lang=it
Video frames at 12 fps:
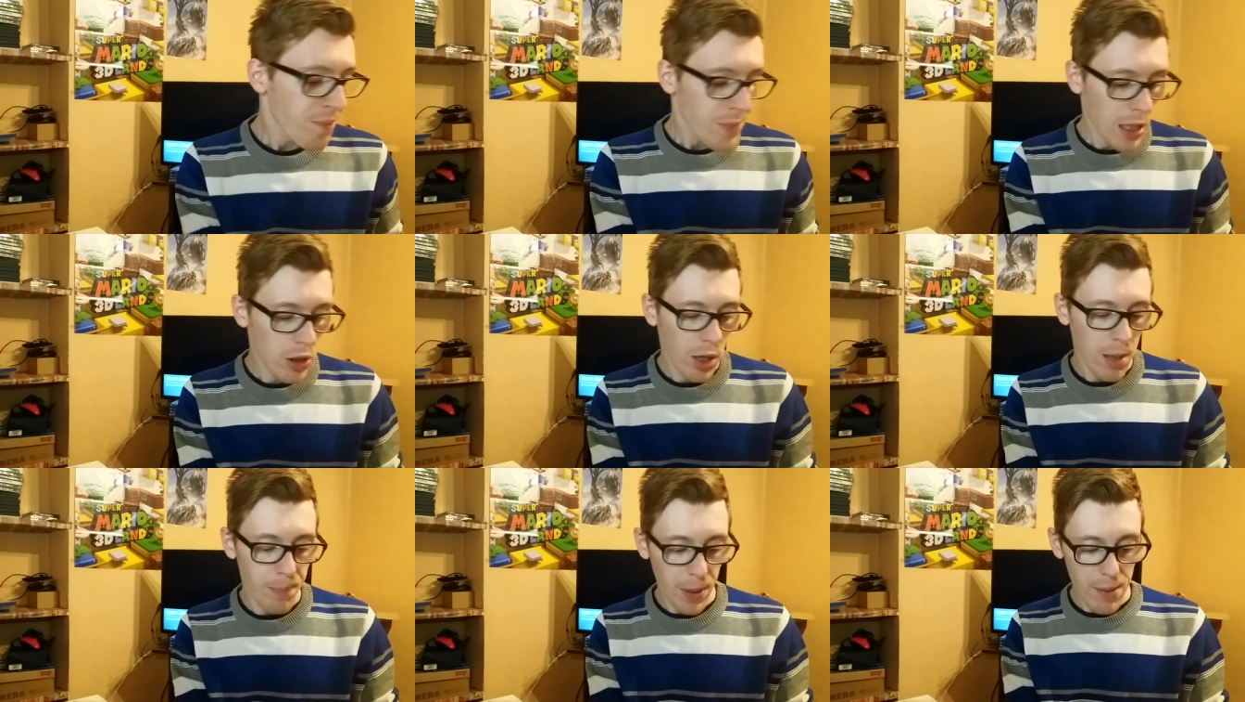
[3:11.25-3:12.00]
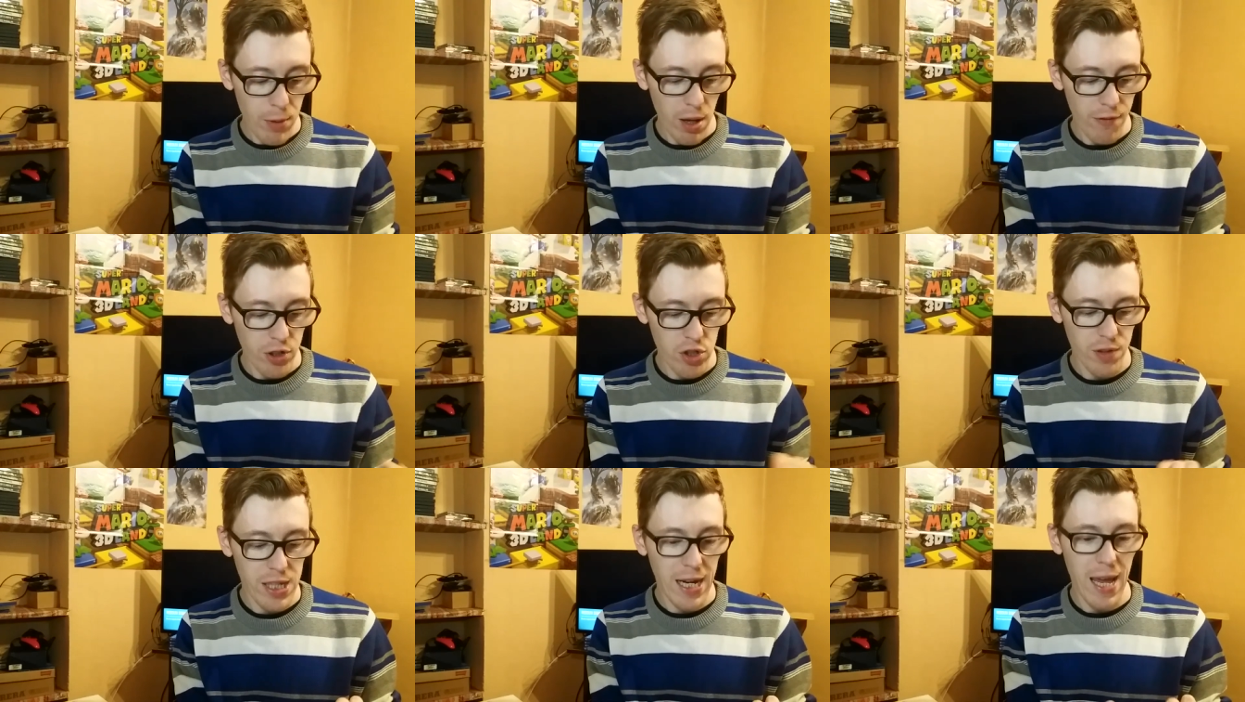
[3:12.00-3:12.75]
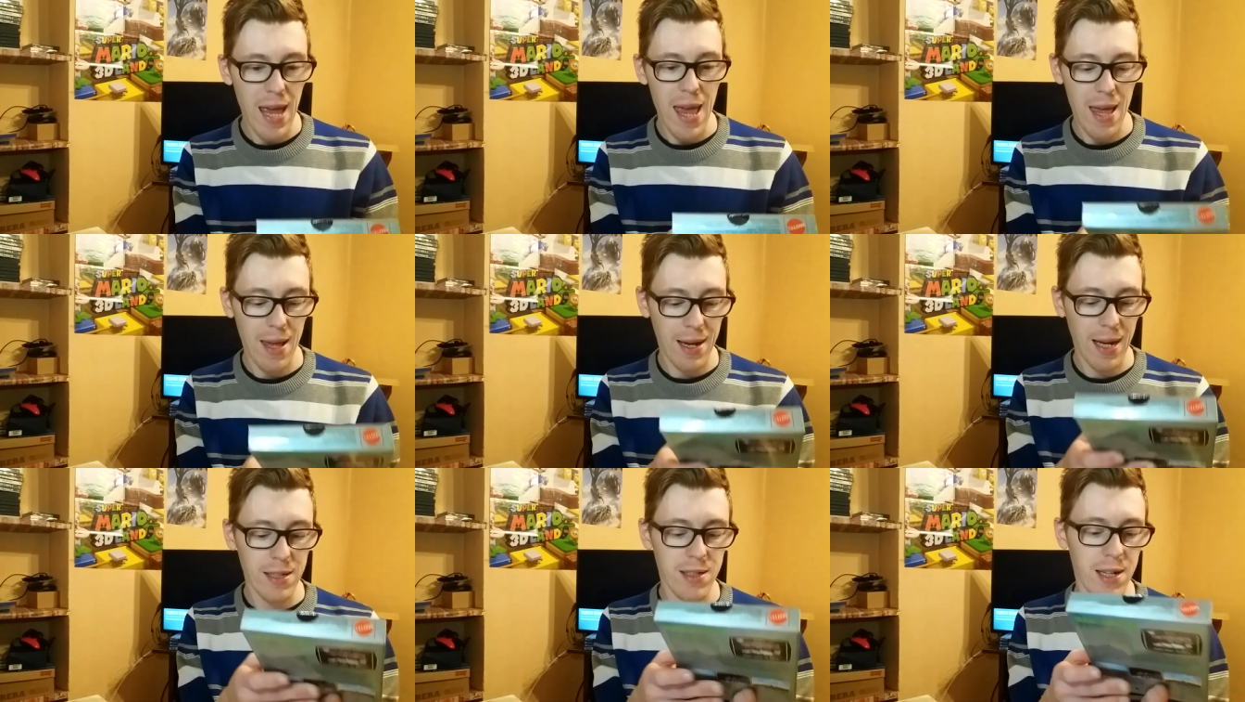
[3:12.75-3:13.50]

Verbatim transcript: allora il primo che vi faccio vedere è Rad